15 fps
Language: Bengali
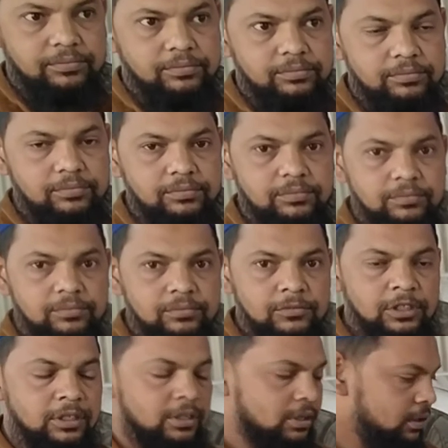আচ্ছা টাচ আপ
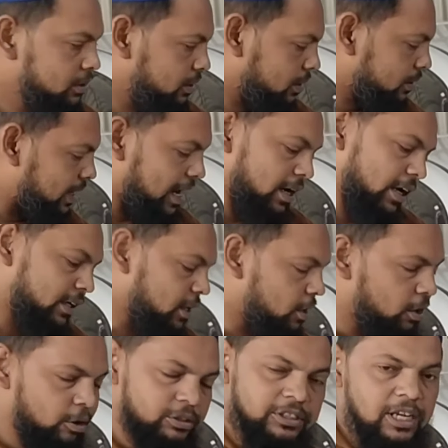করা হয়েছে না এটা
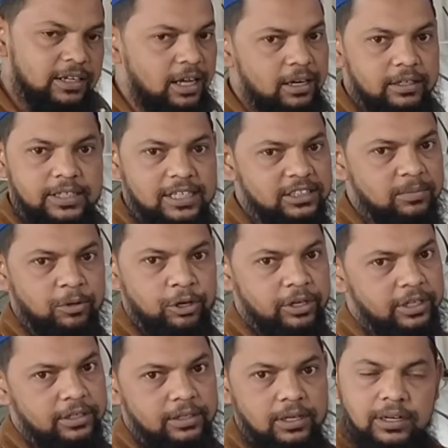অরিজিনাল কালার টাচ আপ টাচ
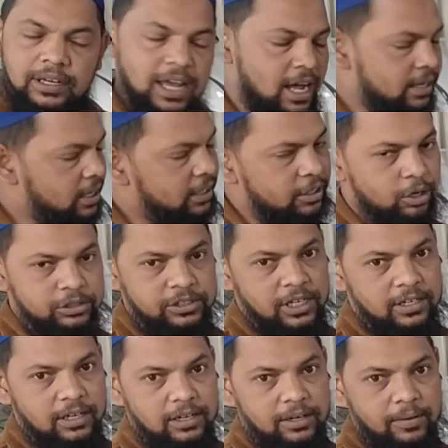আপও করা না না এটা
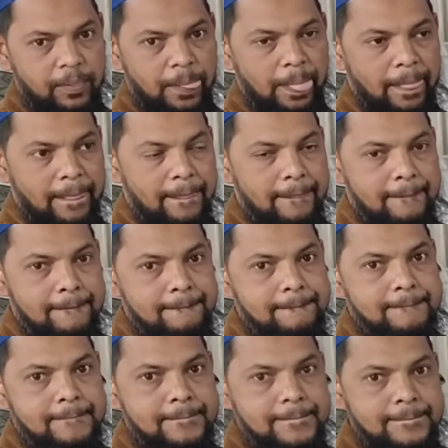অরিজিনাল কালার আচ্ছা
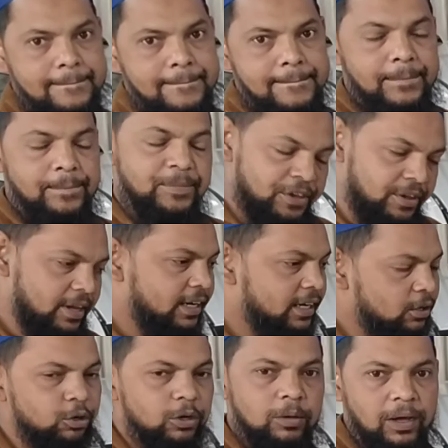তাহলে তো খুবই ভালো জি এটা
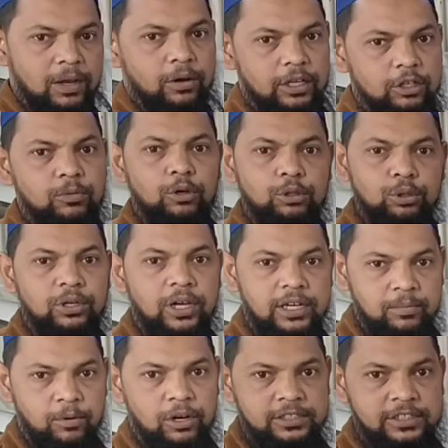খুবই ভালো একদম নতুন
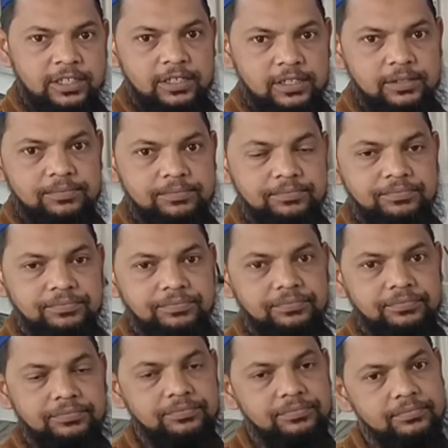গাড়ি বলা যায় আচ্ছা
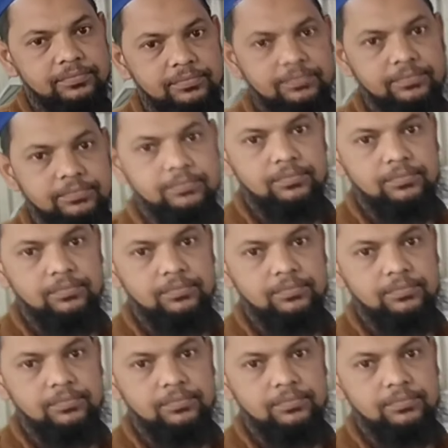তো এটার